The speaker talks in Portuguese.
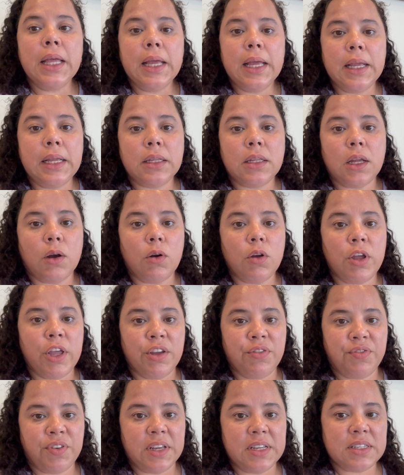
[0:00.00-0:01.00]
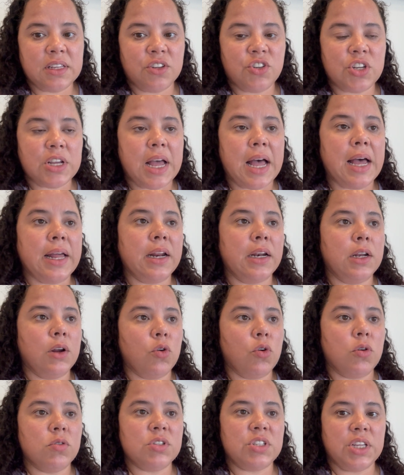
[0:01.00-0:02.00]
Então eu refiz a diária, não
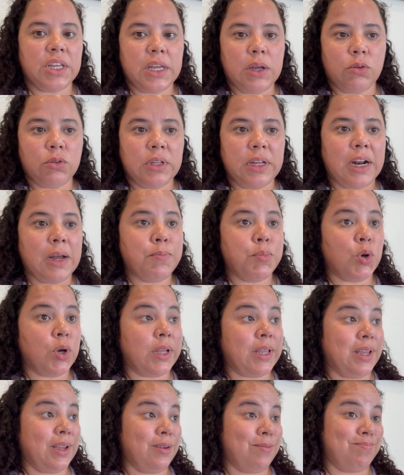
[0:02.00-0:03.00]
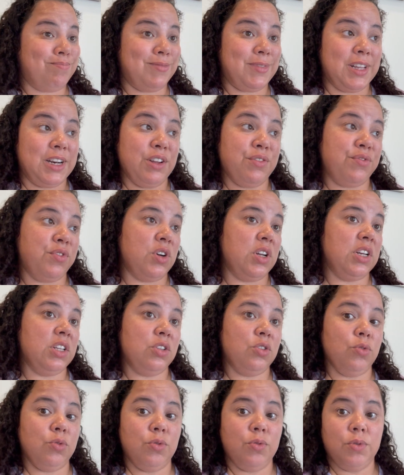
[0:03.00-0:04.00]
consegui alterar porque o telefone
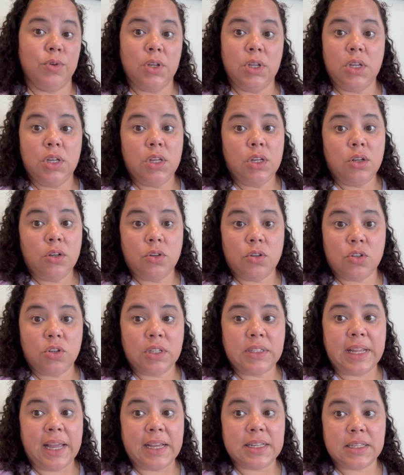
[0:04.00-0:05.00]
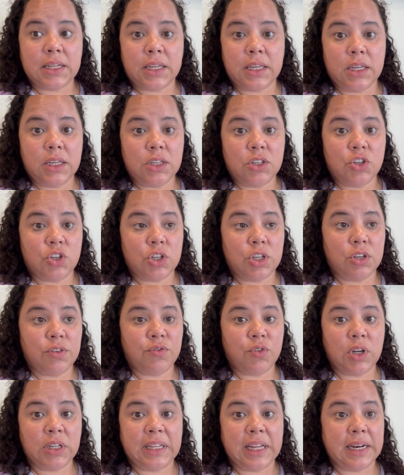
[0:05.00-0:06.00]
do, dos hotéis aqui de
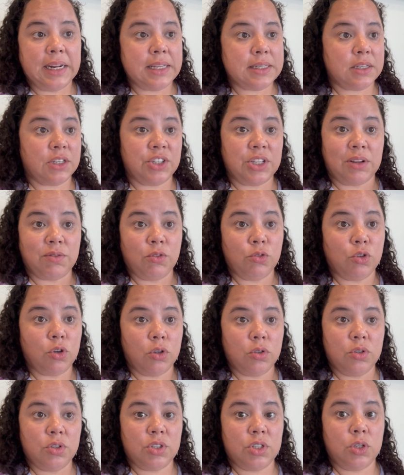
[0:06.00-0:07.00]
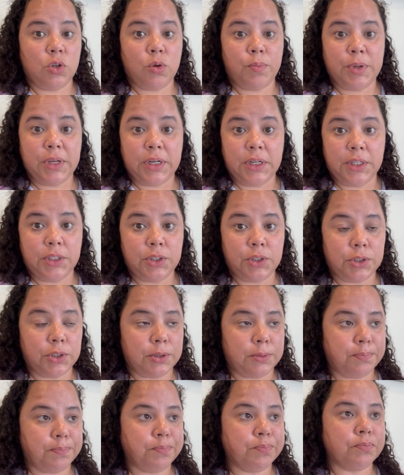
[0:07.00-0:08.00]
Fortaleza estavam todos inoperantes.